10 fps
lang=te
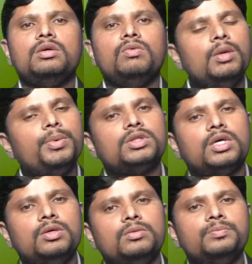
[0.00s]

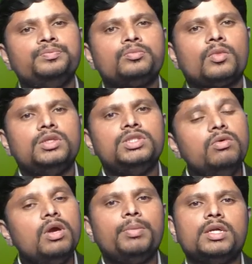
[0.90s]
వెళ్ళిపోతాడు
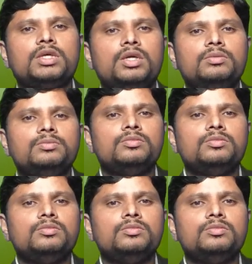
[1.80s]
సిలువేయబడతాడు